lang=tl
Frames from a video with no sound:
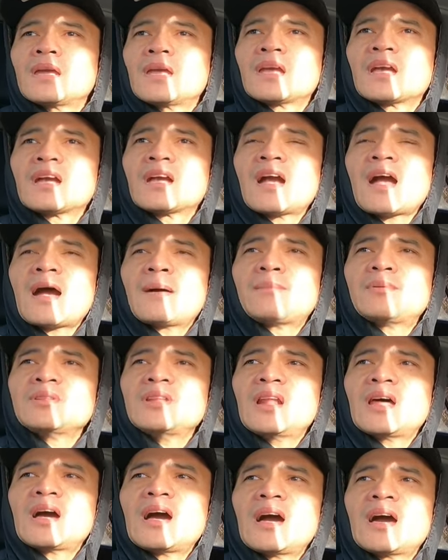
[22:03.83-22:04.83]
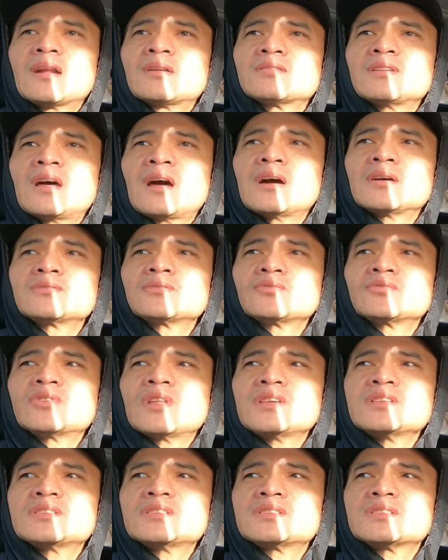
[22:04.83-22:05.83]
Eh kagahapon ilang araw na ako, 2
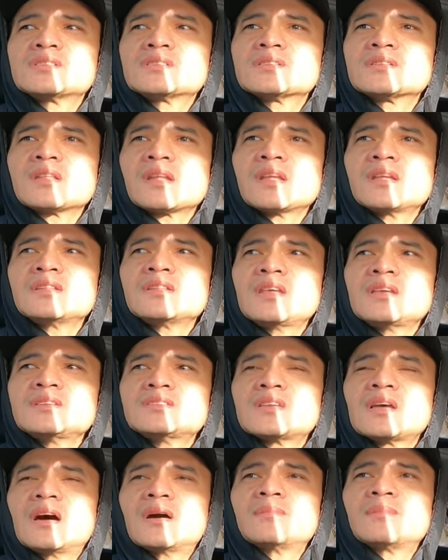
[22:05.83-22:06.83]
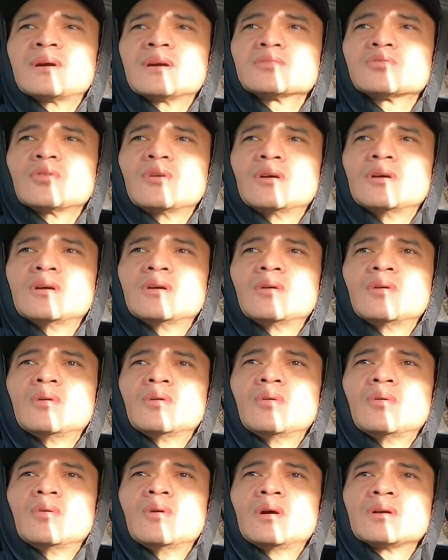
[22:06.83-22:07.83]
days, 3 days, um,
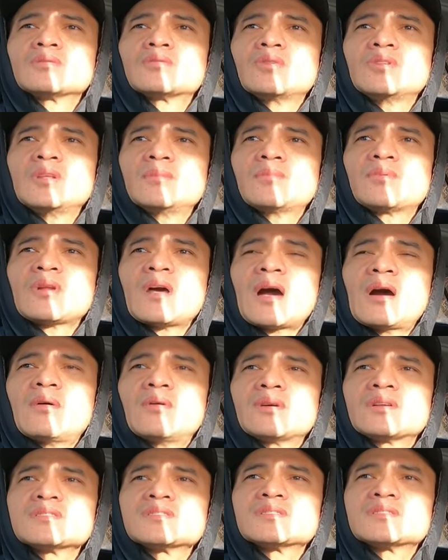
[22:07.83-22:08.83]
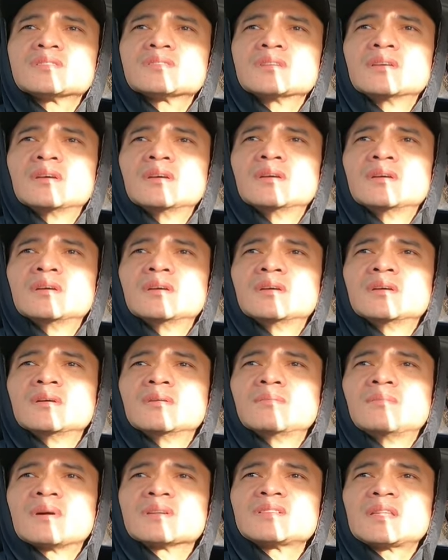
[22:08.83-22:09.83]
24 hours,
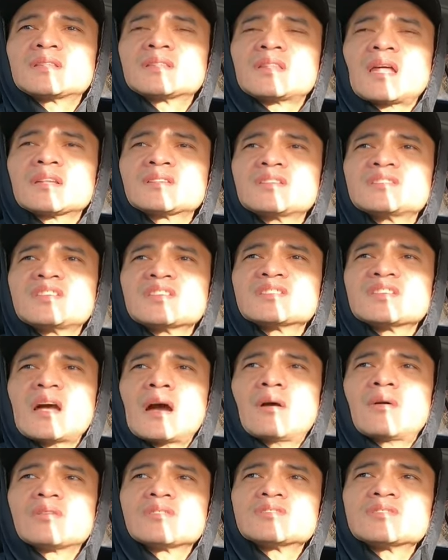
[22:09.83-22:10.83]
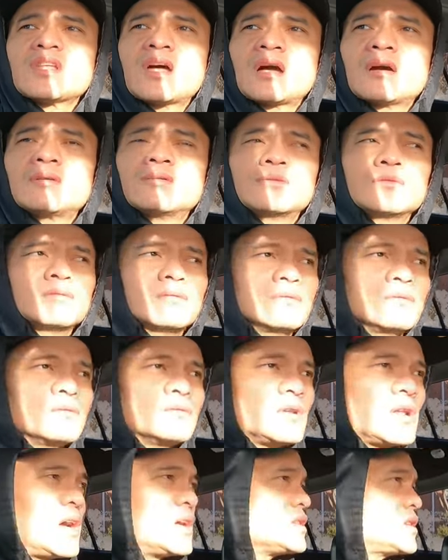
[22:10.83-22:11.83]
mag 36 hours na
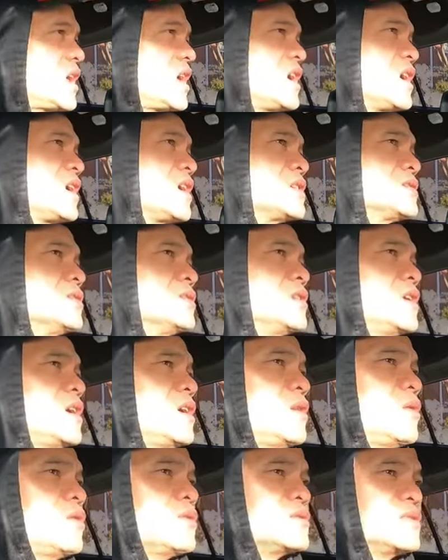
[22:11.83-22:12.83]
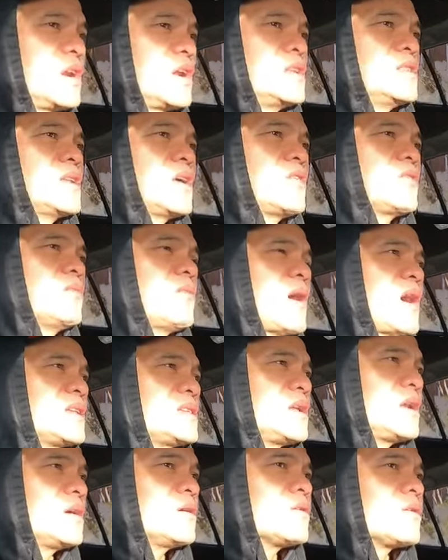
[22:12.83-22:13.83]
akong nakatenga doon eh. Drain na yung
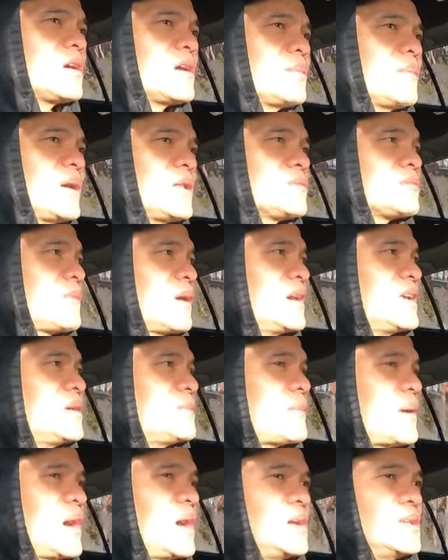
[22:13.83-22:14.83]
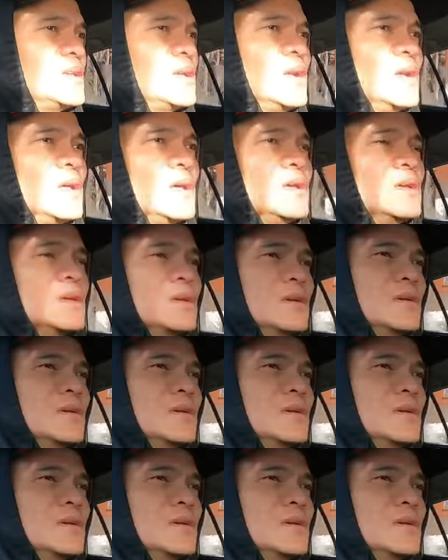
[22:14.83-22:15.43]
battery ko, kaya mayat hmm. maya pa idol eh.